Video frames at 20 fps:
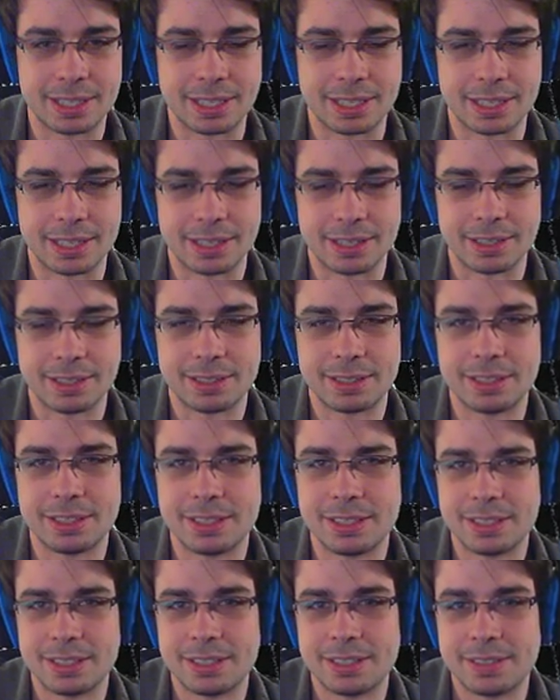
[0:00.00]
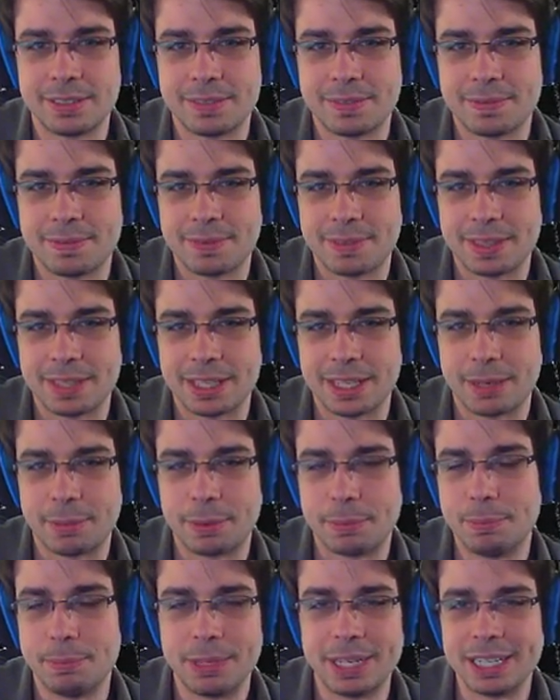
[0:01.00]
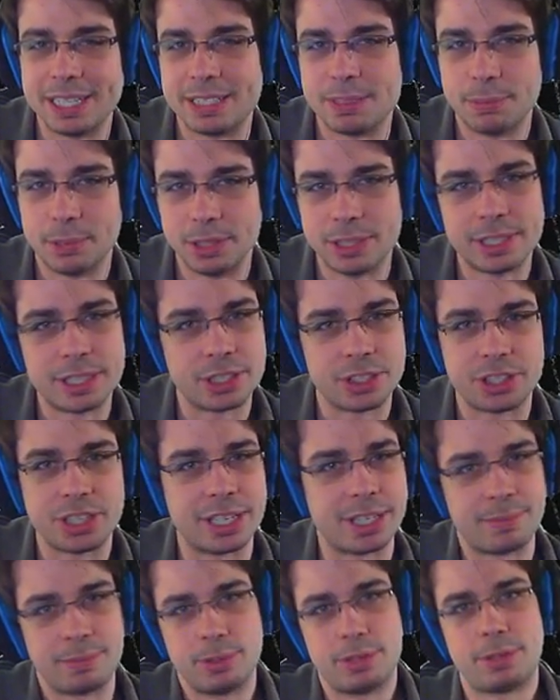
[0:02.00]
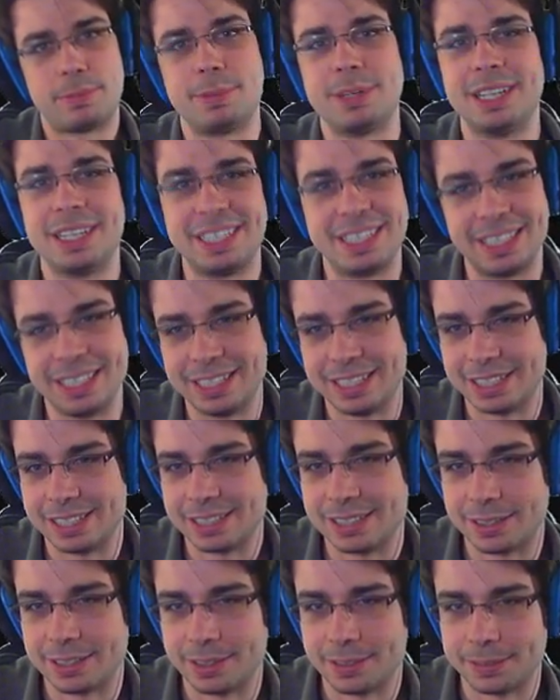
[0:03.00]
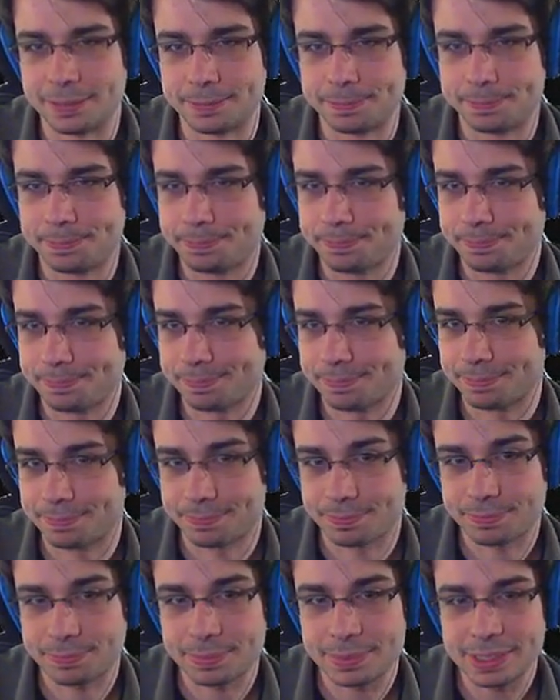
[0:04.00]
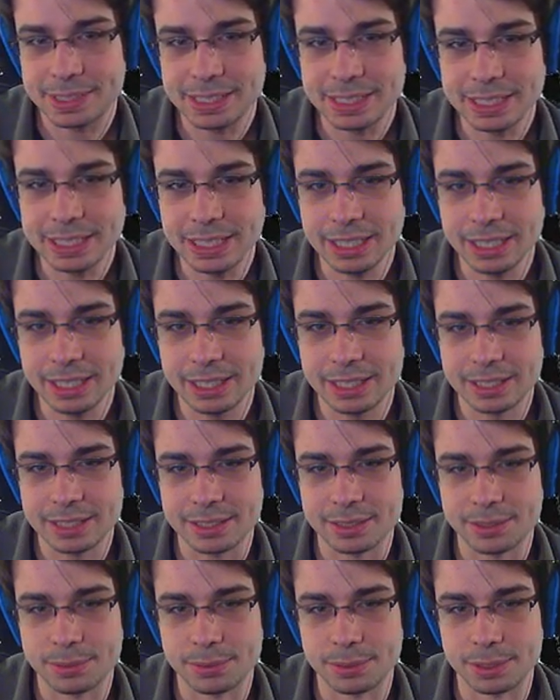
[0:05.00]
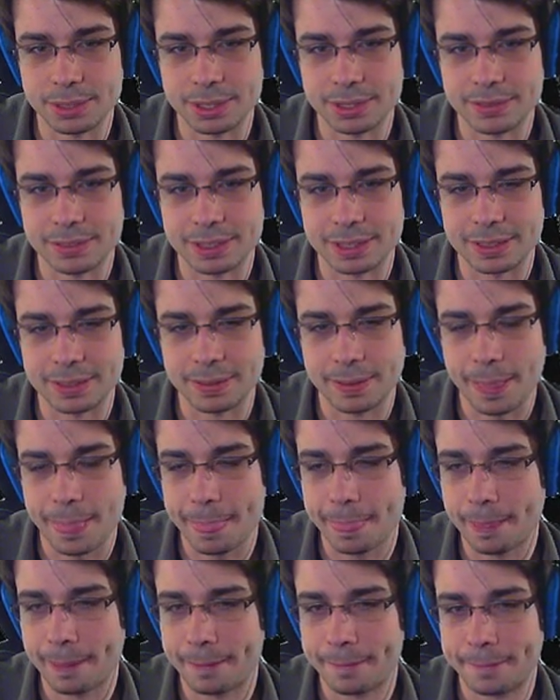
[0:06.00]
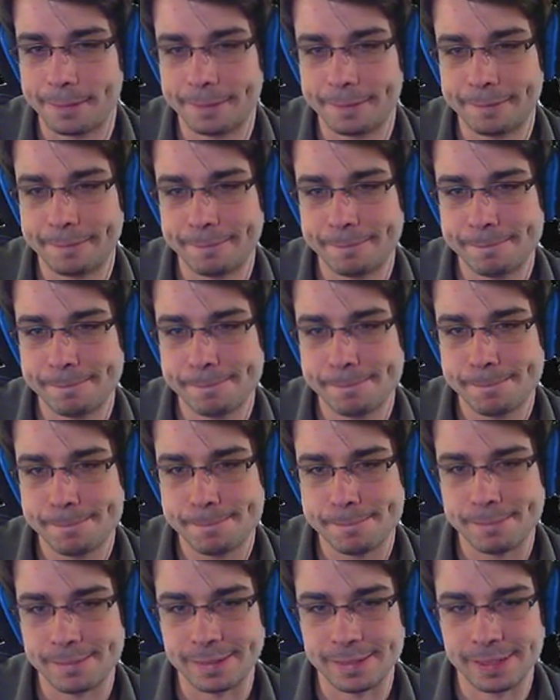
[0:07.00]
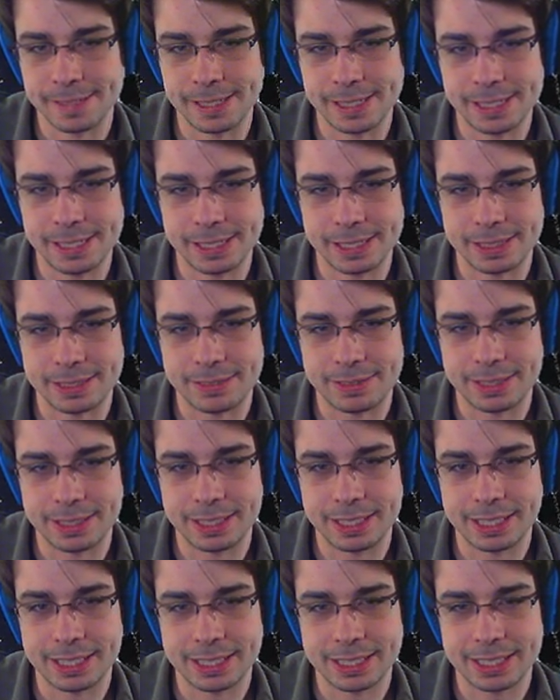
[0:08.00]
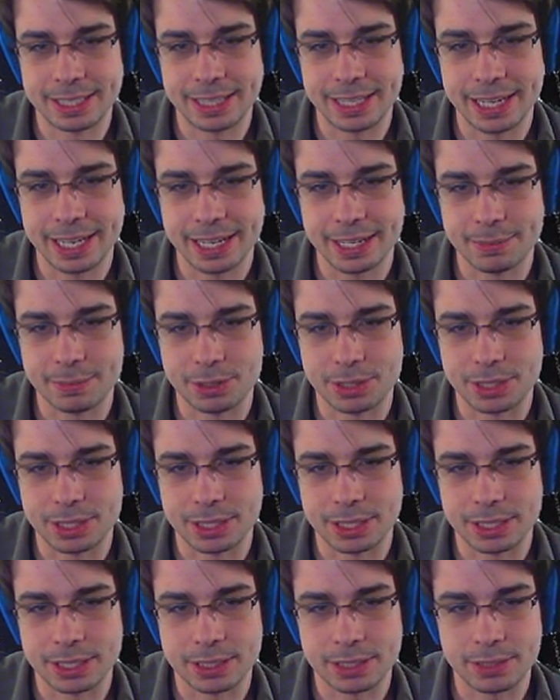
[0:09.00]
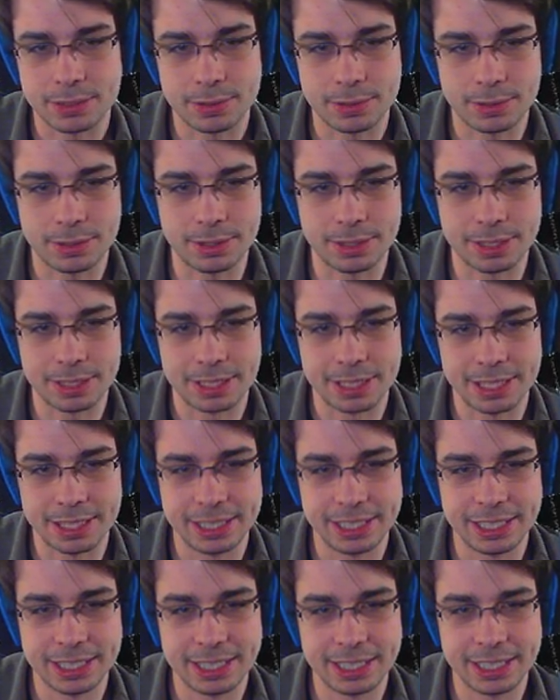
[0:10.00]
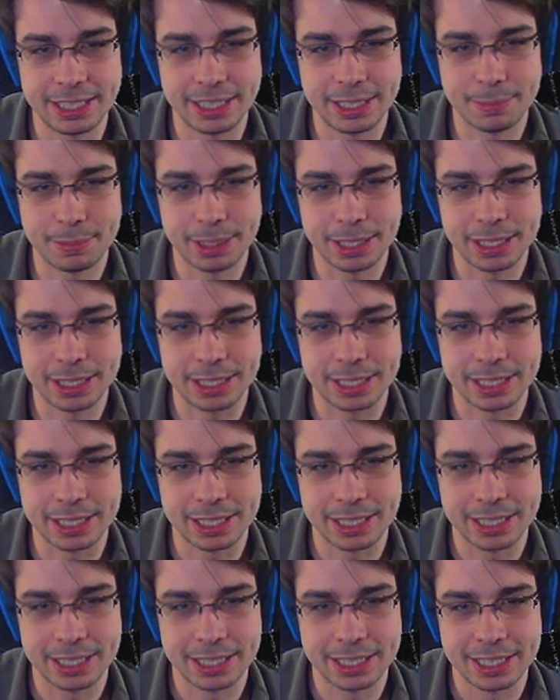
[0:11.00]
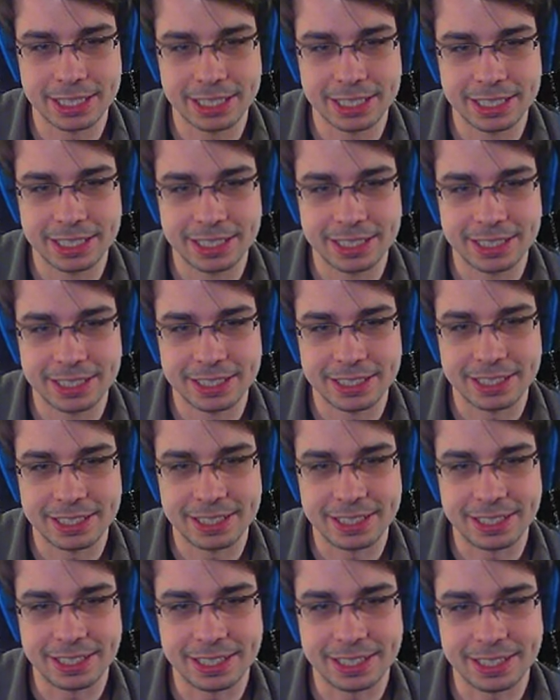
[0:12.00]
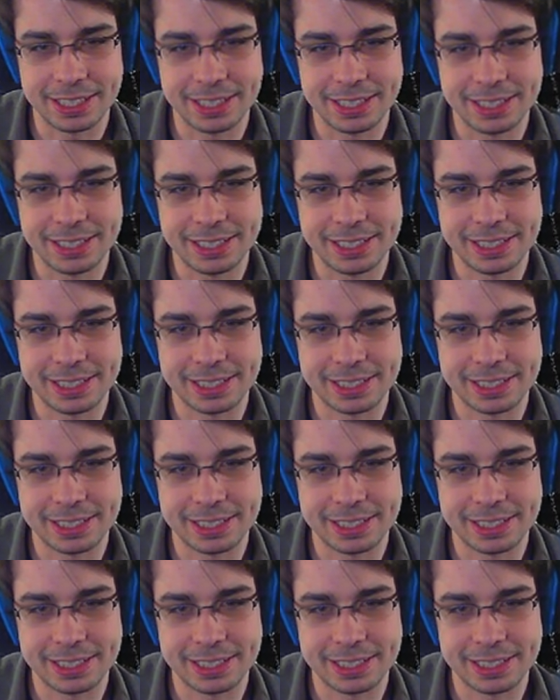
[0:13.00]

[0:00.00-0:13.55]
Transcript: Ja. Wenn ich zugehauen hab. Aber mehr als Monster sterben hört man halt eh nicht, also. Ja. Ist ja auch whatever. So, hier ist wieder die ganze Gang am Start. Oh, ledierter Diamant. Geil.